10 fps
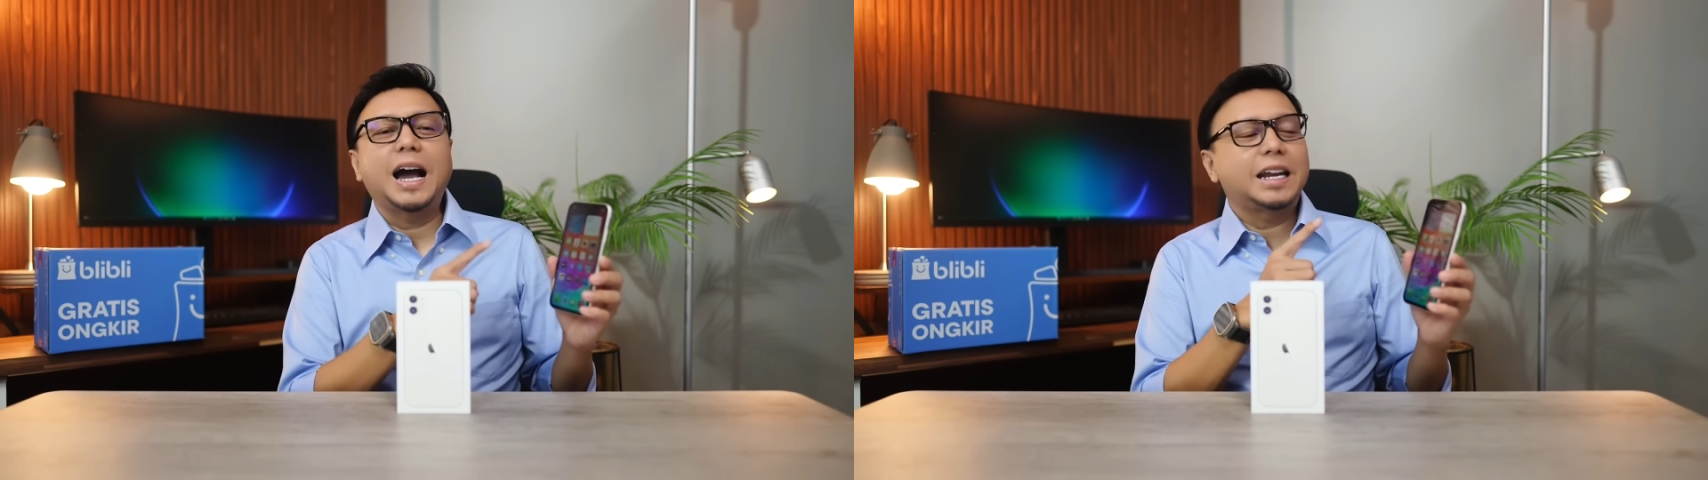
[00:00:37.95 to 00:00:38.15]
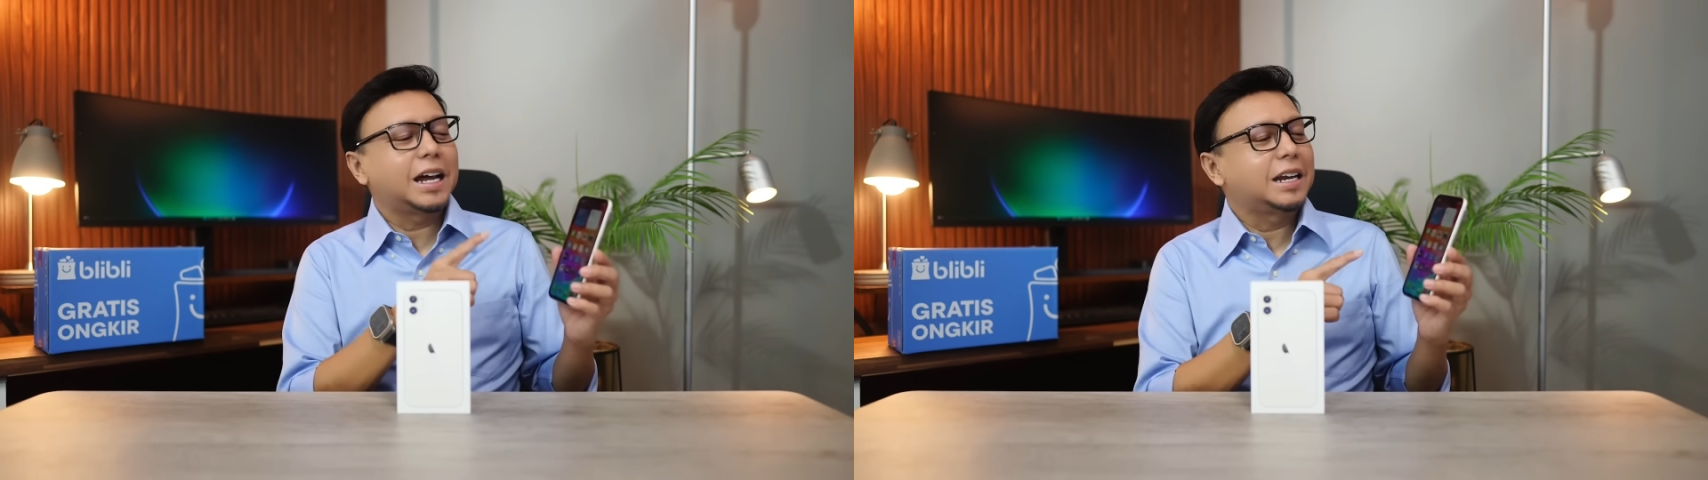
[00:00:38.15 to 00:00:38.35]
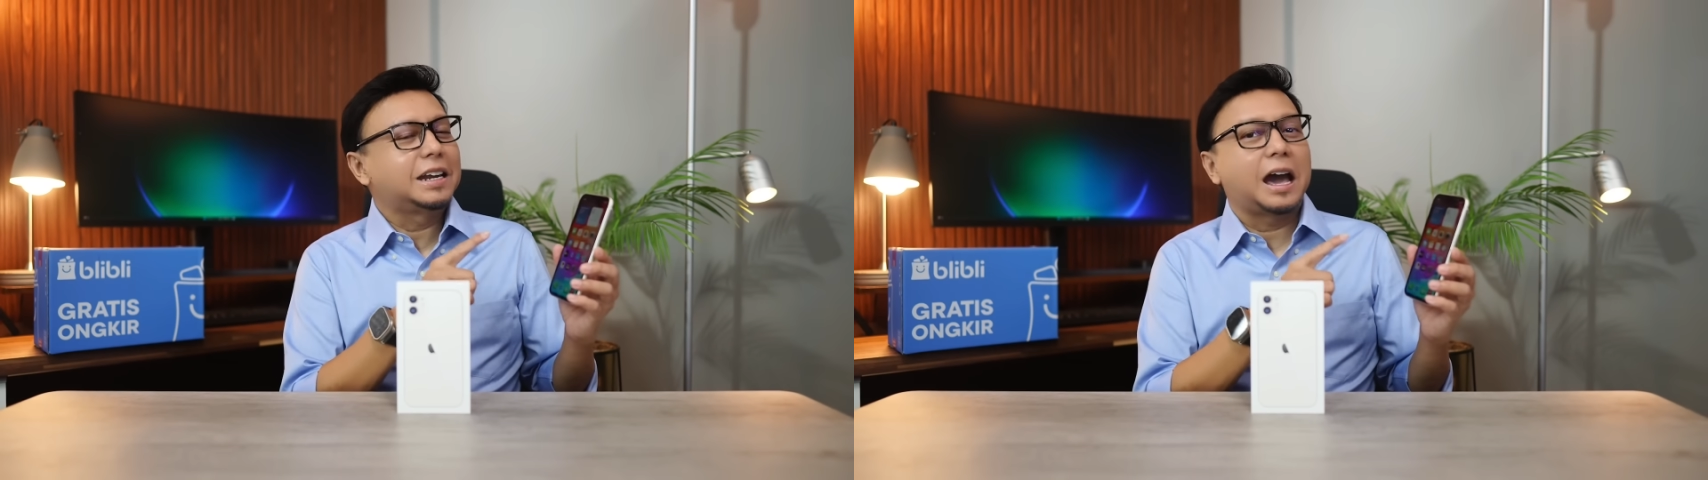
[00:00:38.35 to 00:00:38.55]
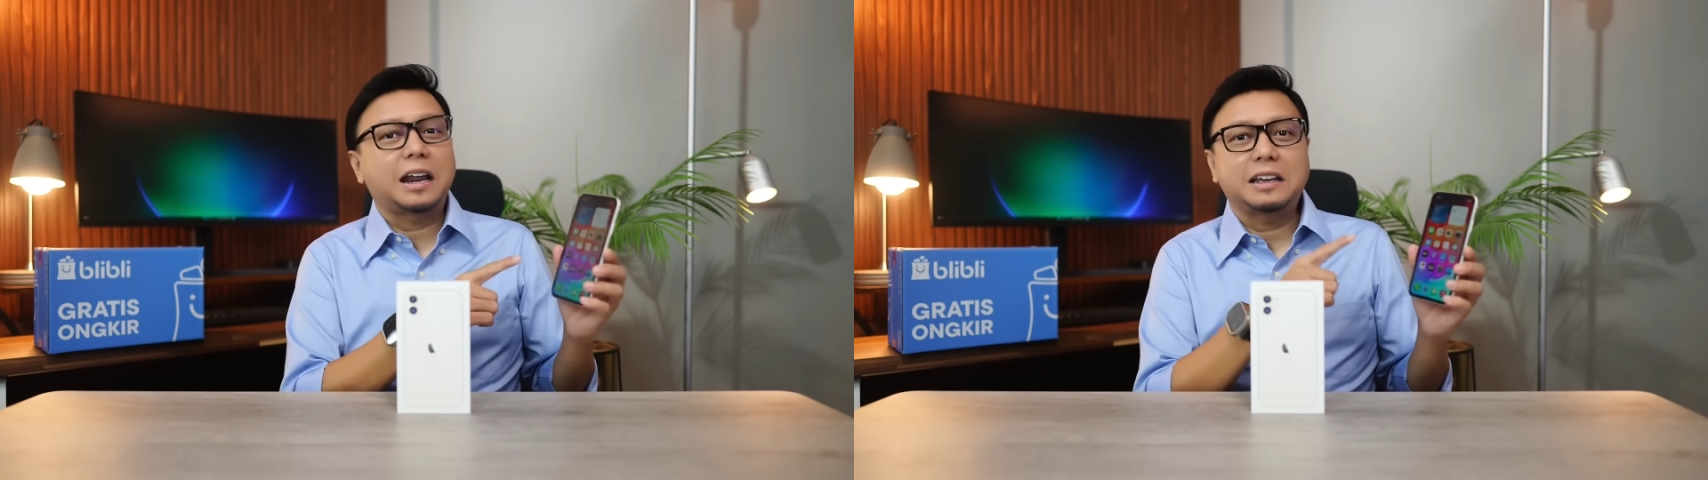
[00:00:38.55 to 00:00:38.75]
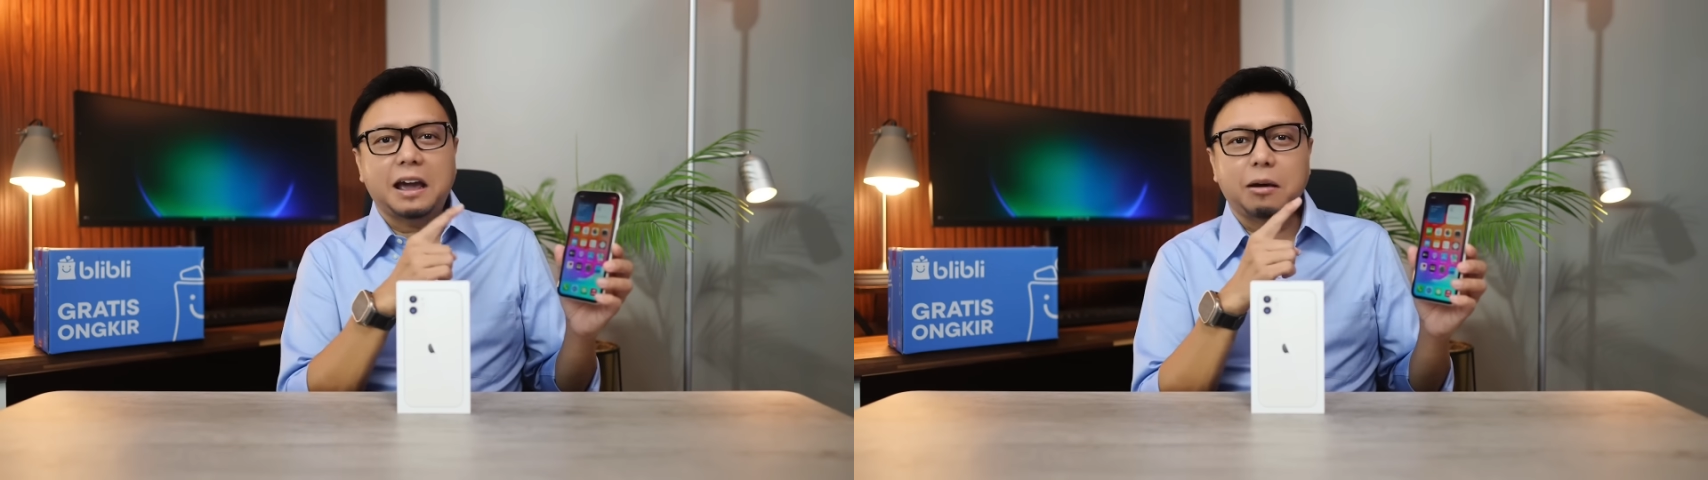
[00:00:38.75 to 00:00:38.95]
ada
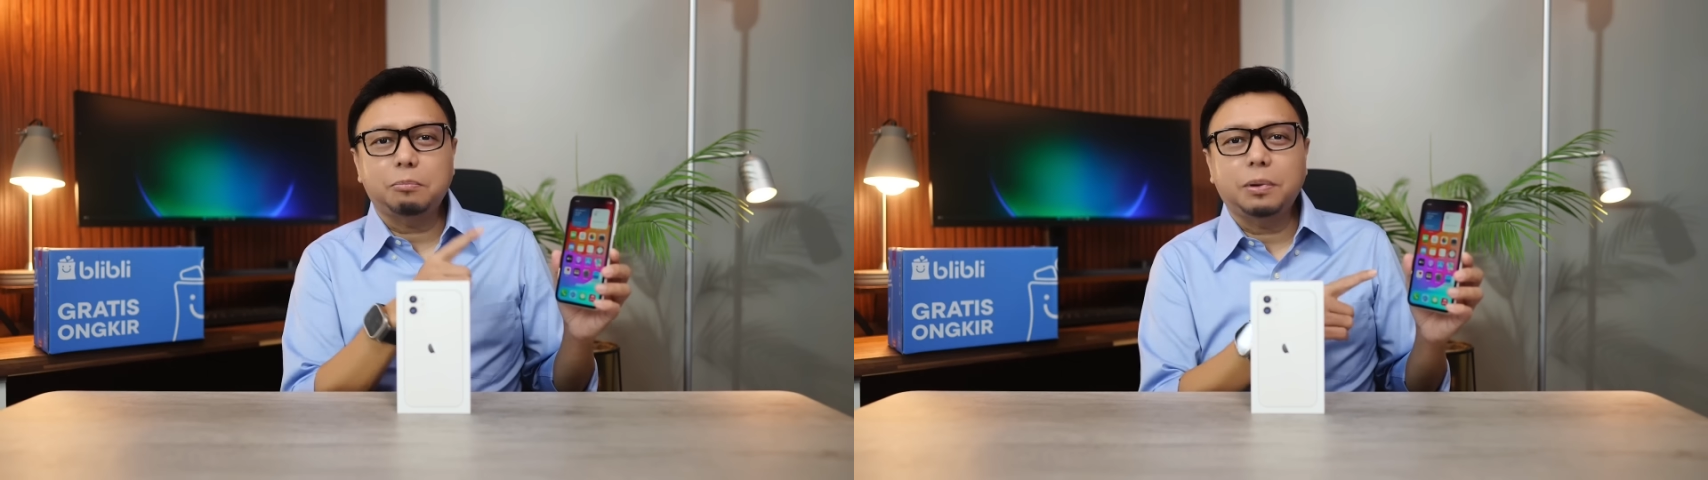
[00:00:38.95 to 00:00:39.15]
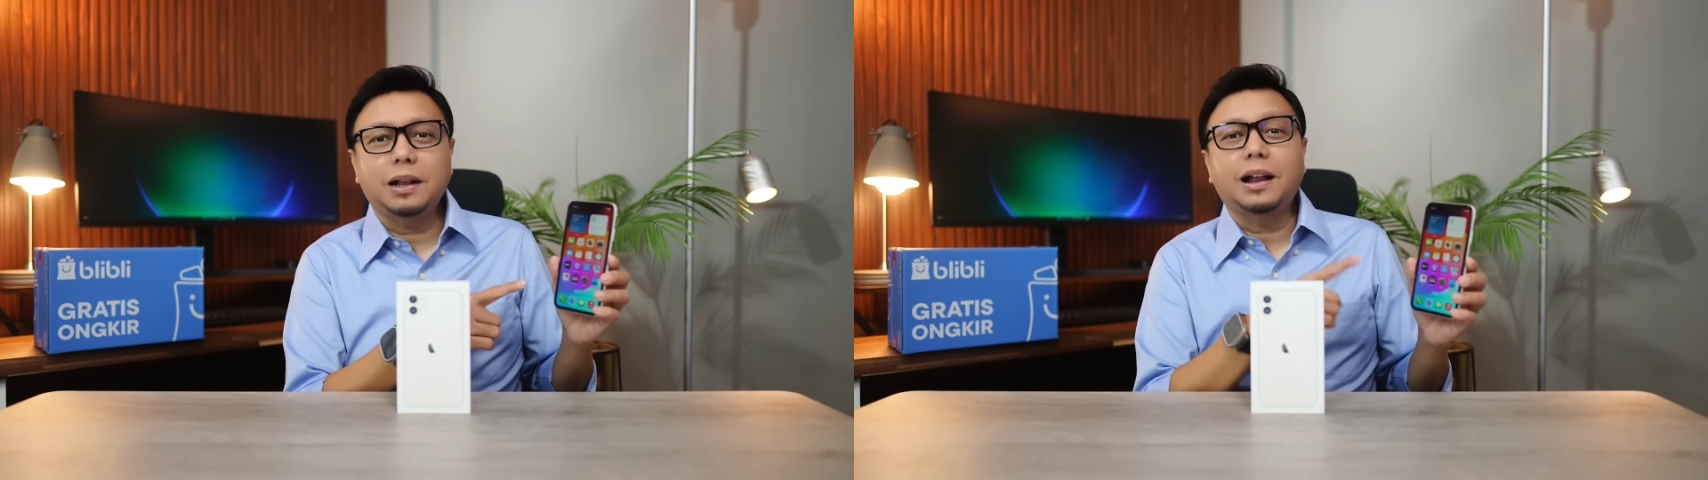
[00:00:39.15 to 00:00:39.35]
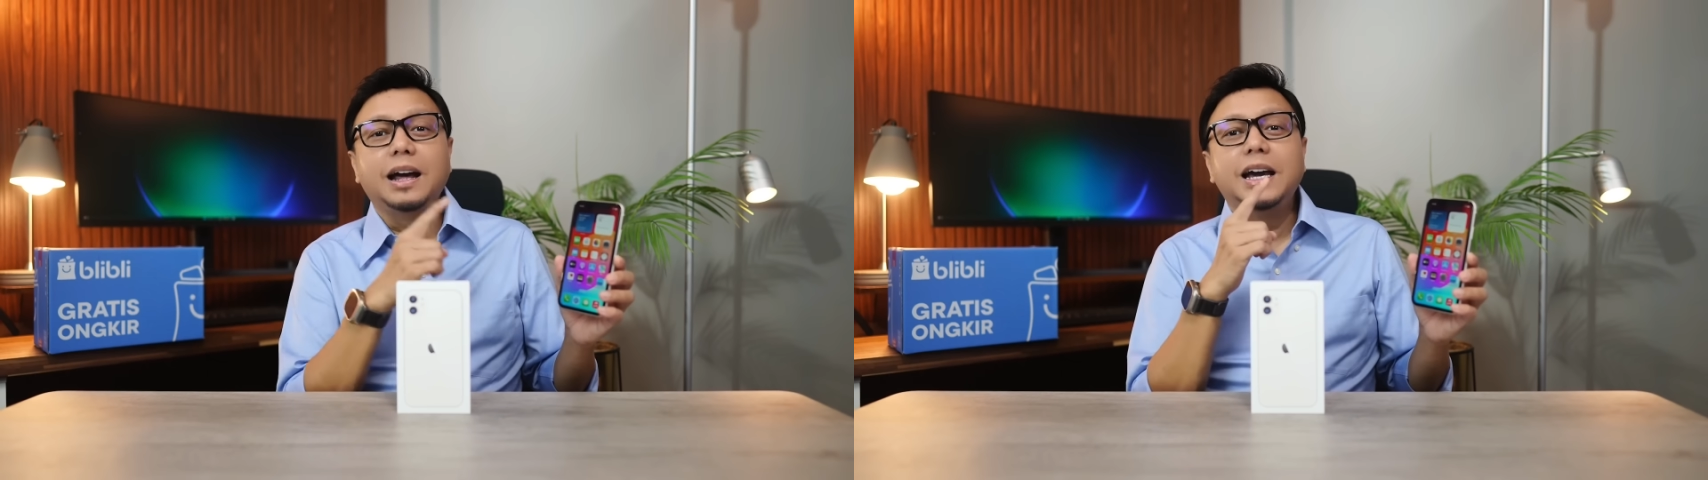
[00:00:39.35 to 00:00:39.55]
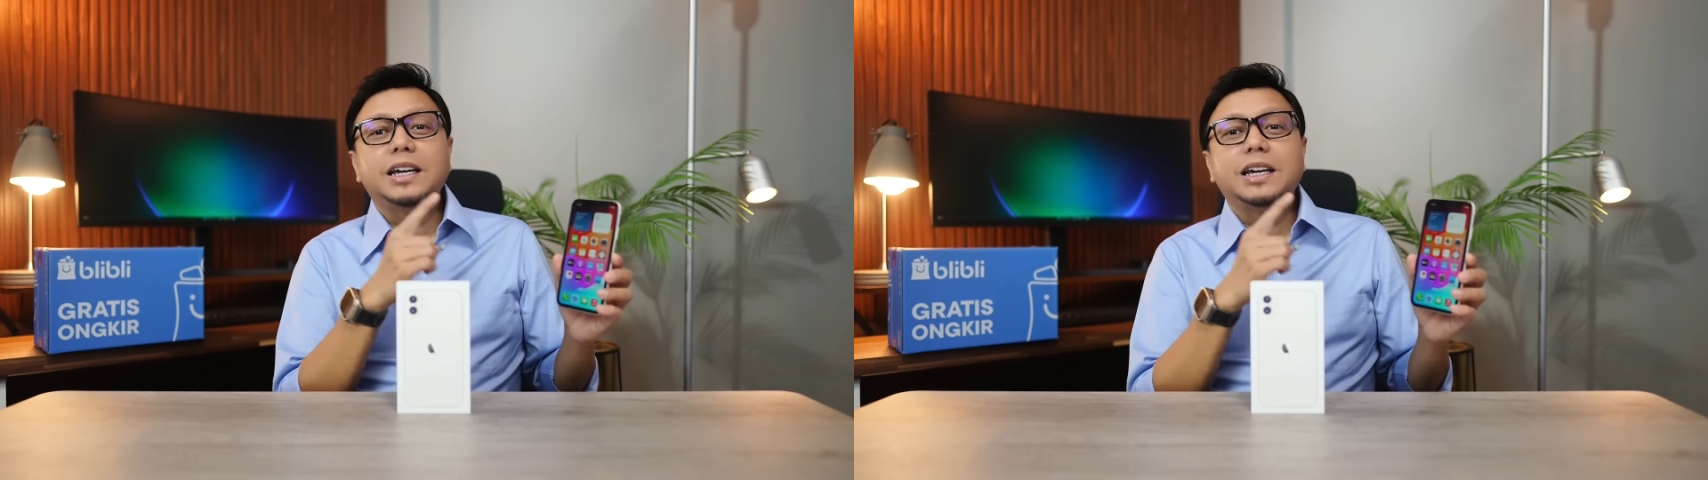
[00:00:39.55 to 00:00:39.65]
dari Apple